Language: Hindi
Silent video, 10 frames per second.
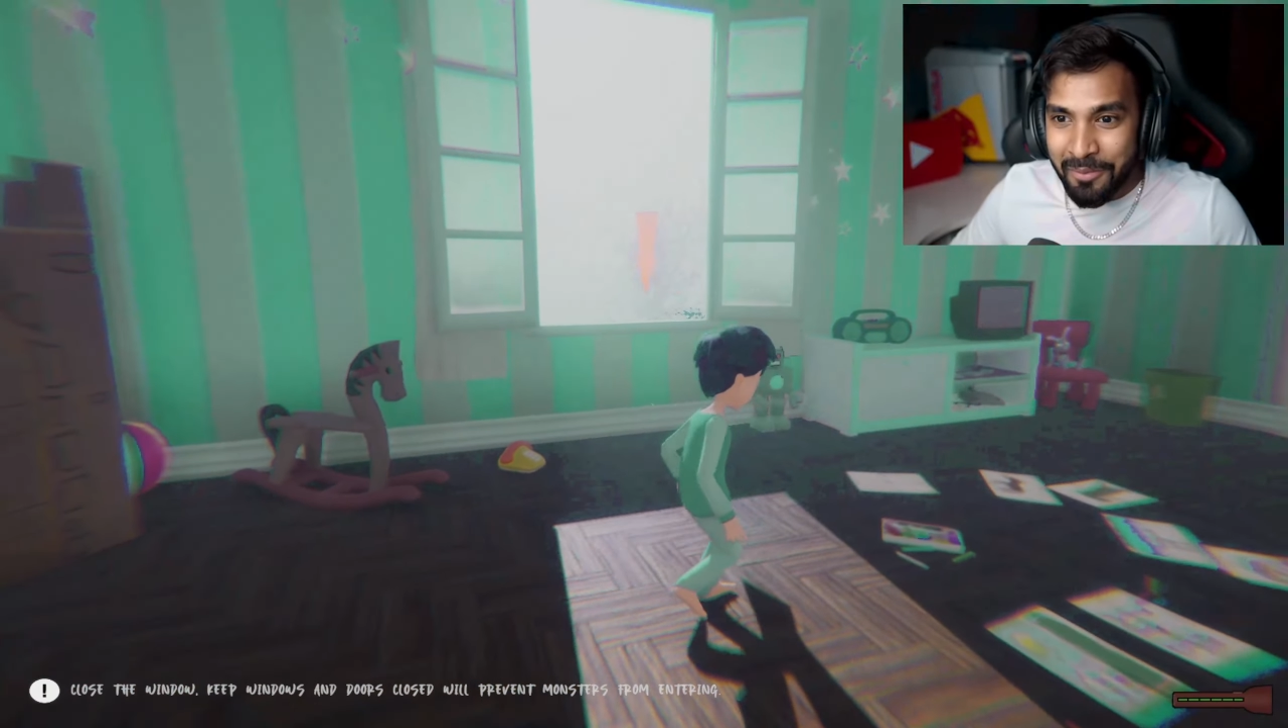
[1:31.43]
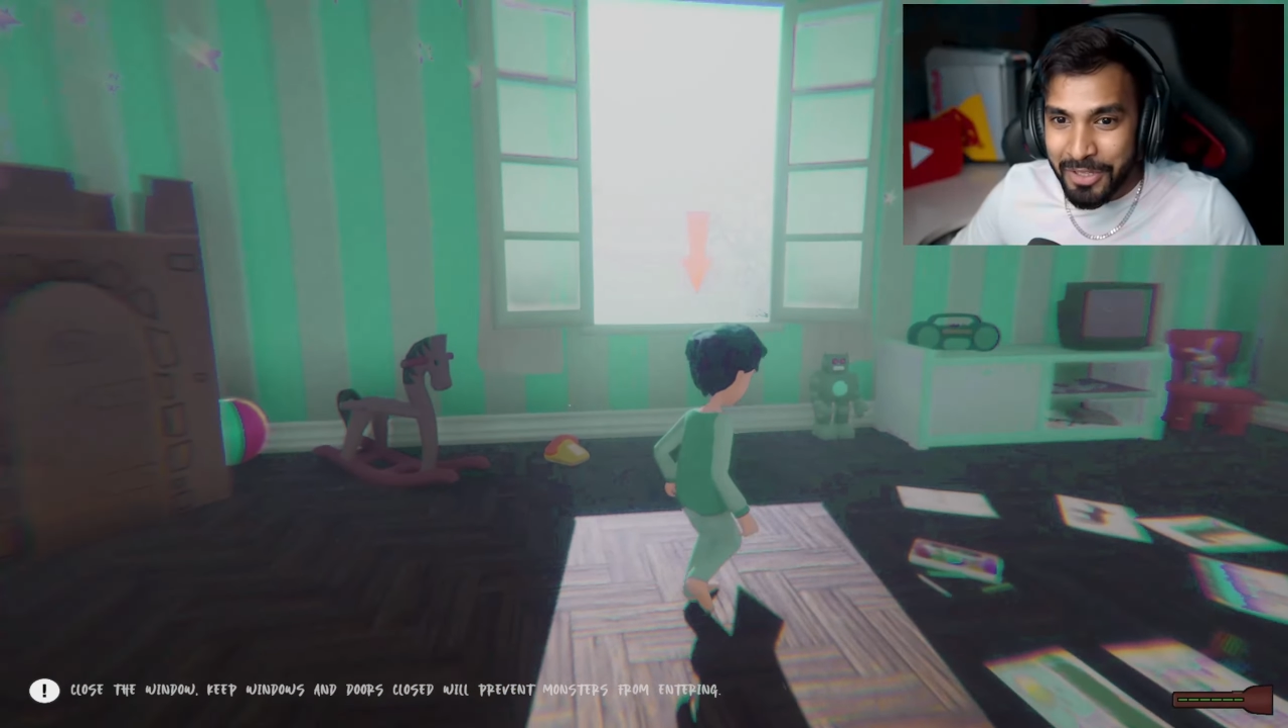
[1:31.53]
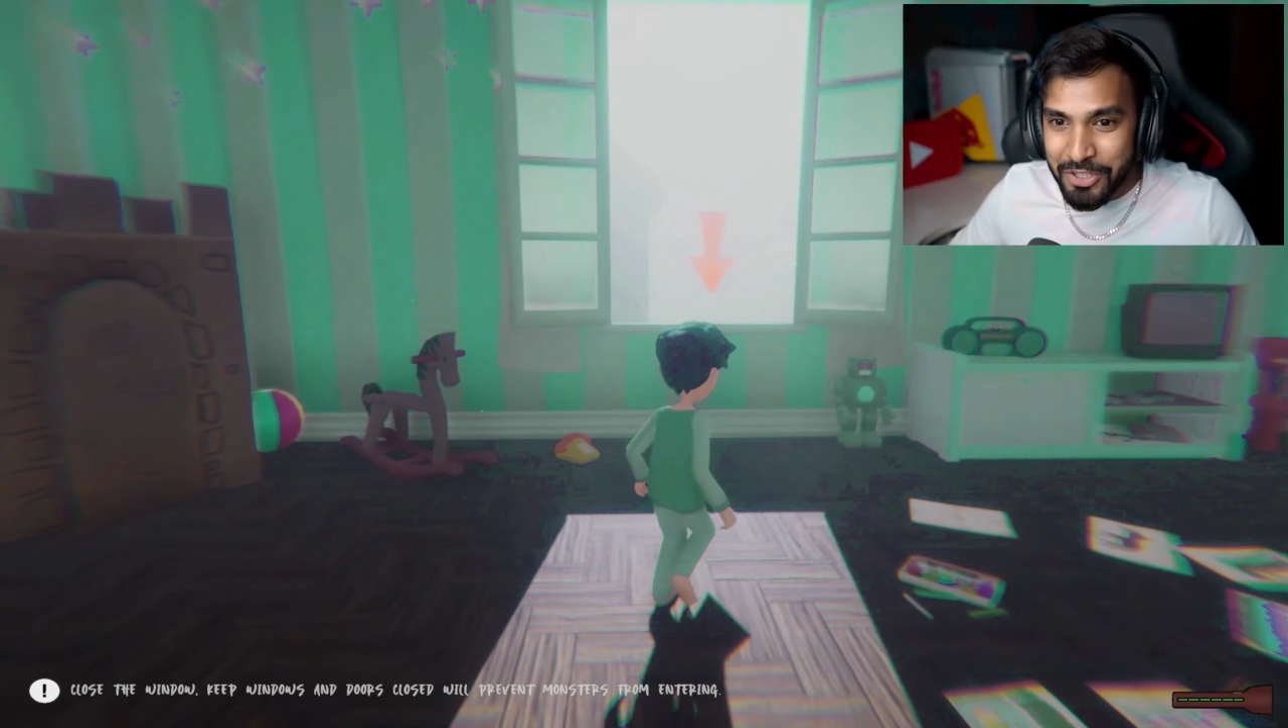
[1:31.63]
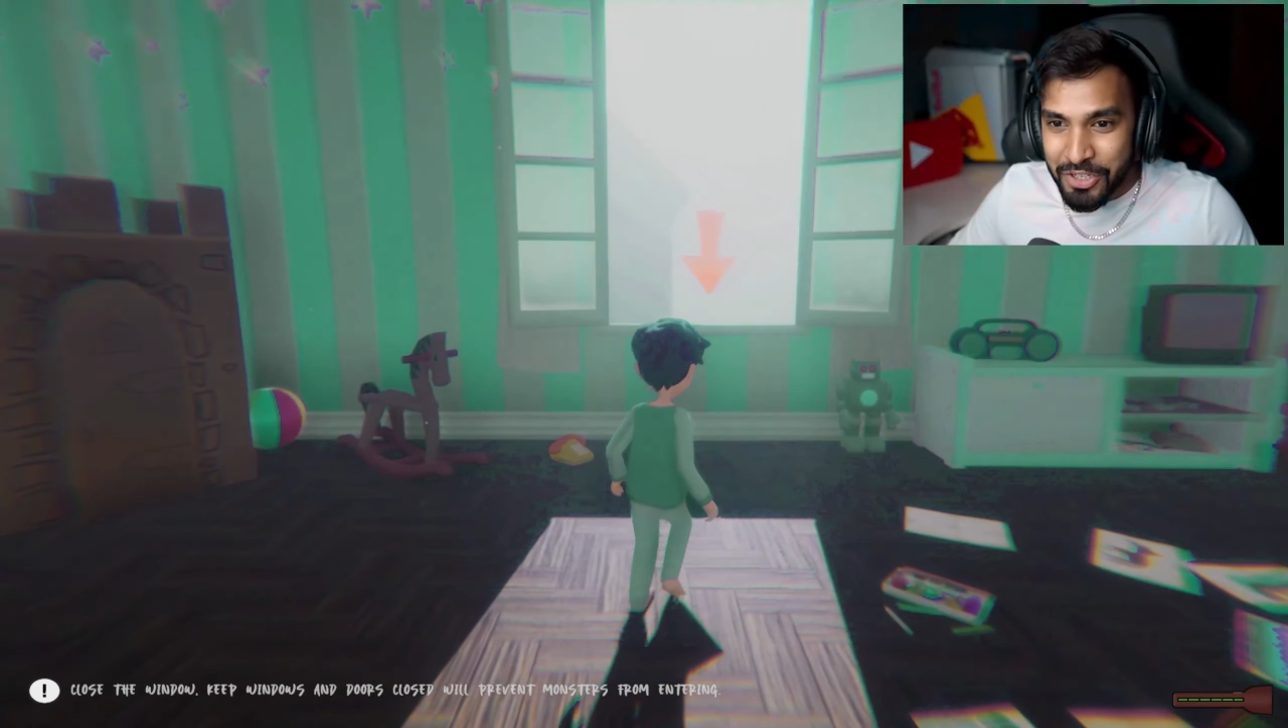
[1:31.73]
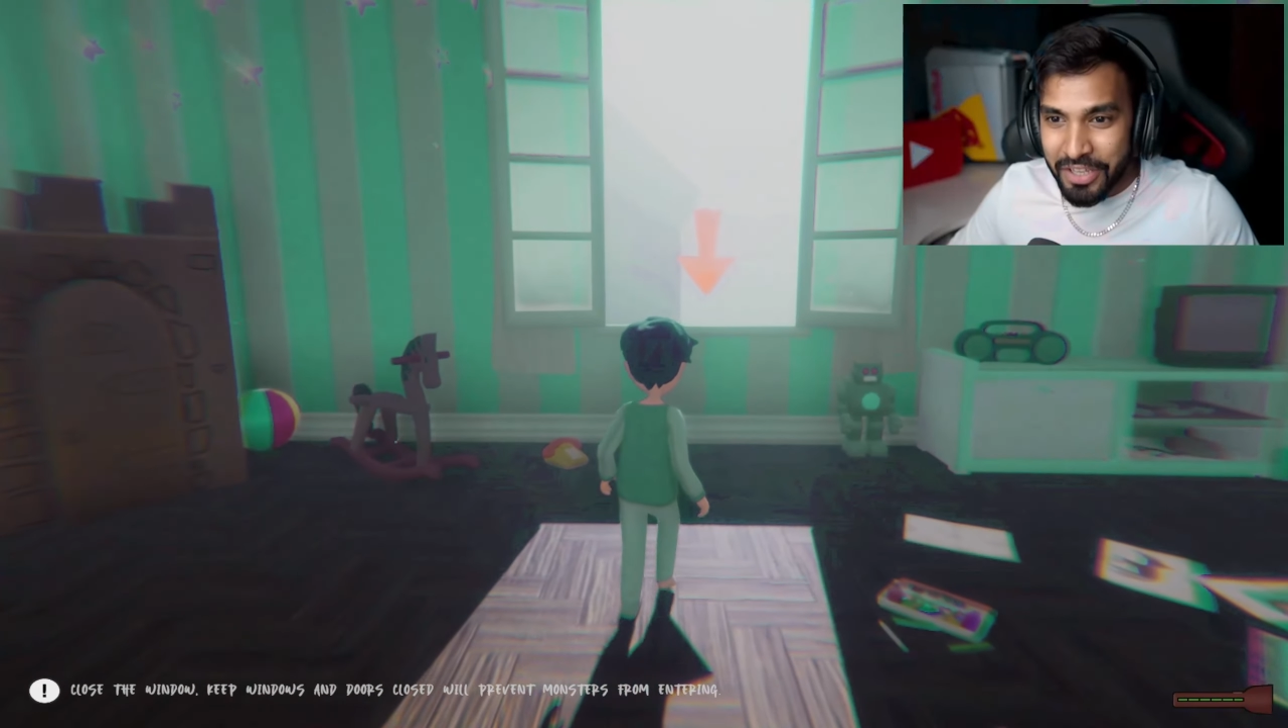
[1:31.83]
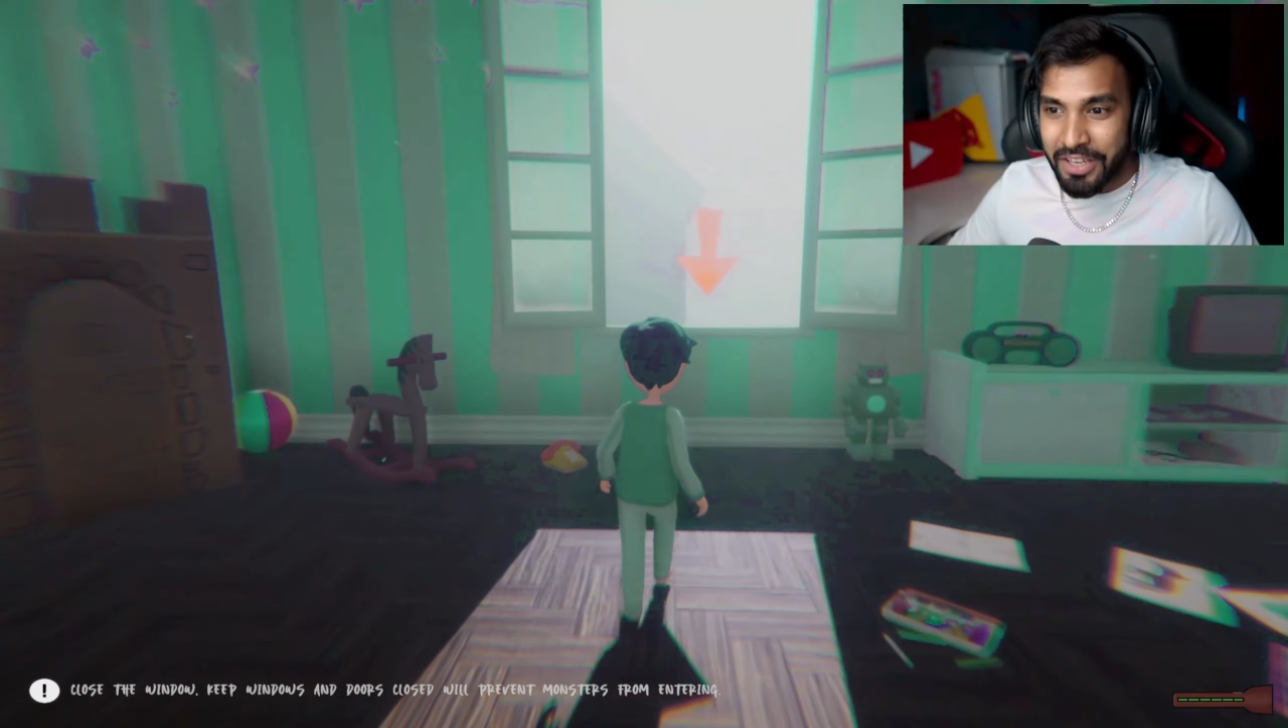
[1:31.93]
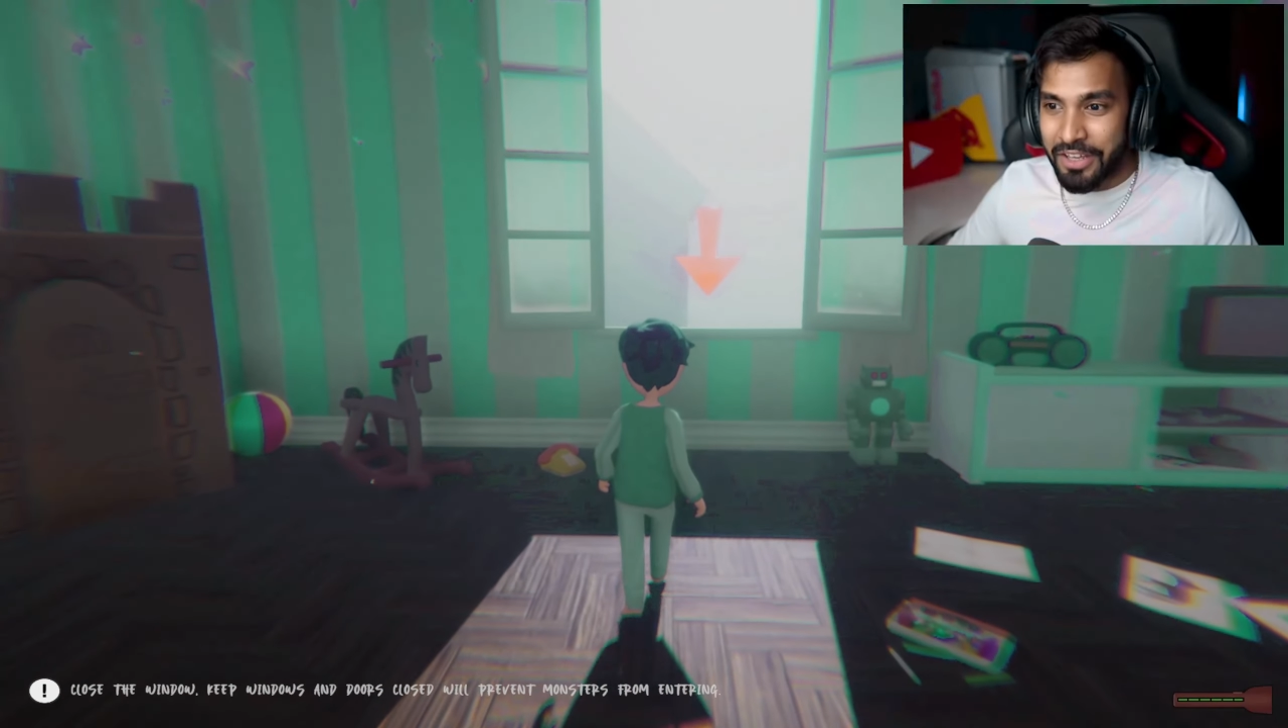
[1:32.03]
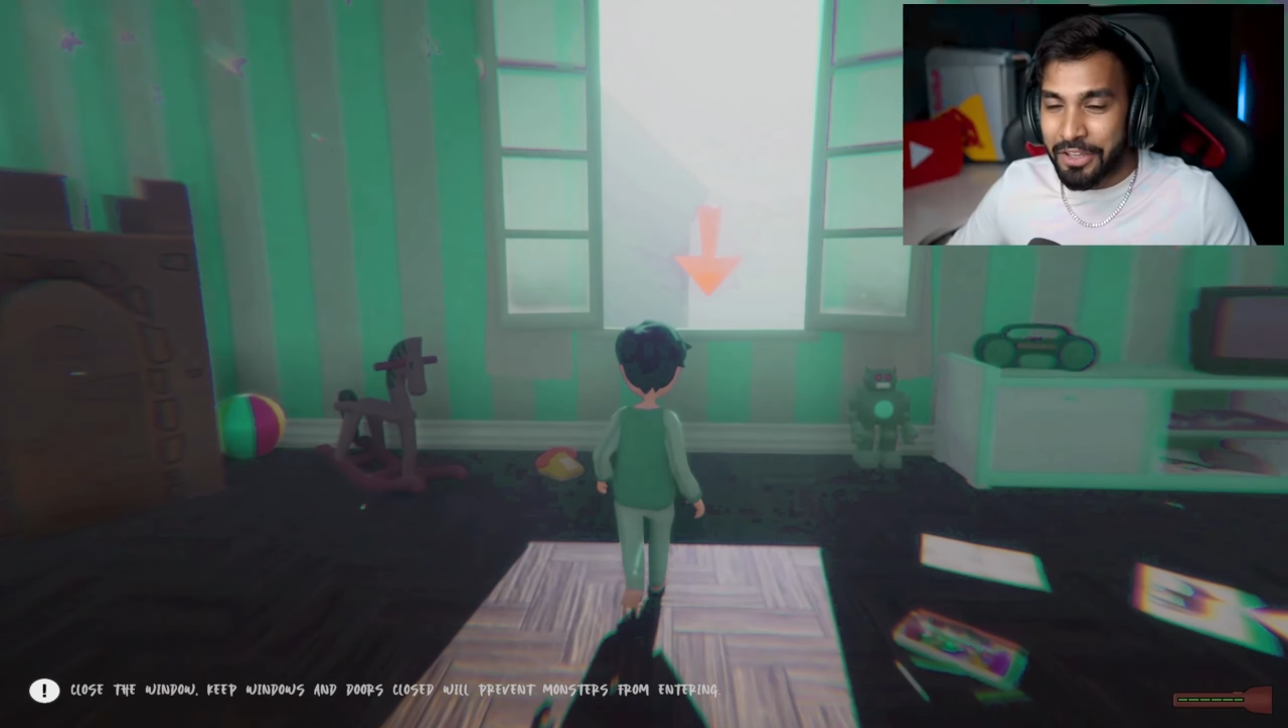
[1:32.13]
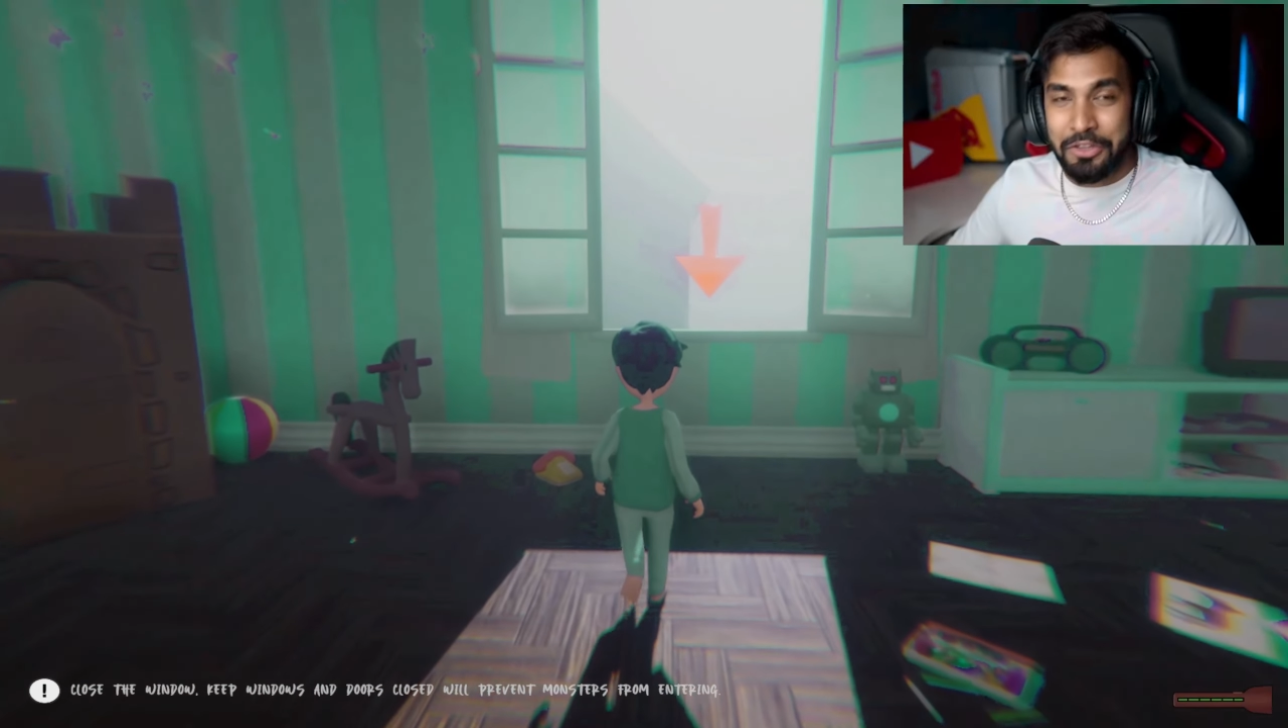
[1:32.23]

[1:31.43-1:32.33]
बच्चे के लिए